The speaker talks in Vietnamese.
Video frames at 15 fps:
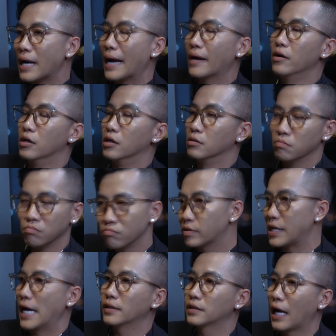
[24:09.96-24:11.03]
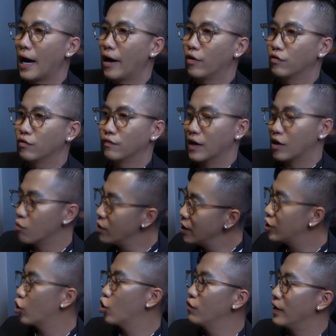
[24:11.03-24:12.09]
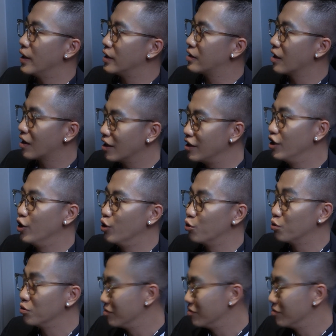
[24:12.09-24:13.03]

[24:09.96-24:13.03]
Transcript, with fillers: Năng lượng, sáng tạo và cống hiến cho quý vị thật là nhiều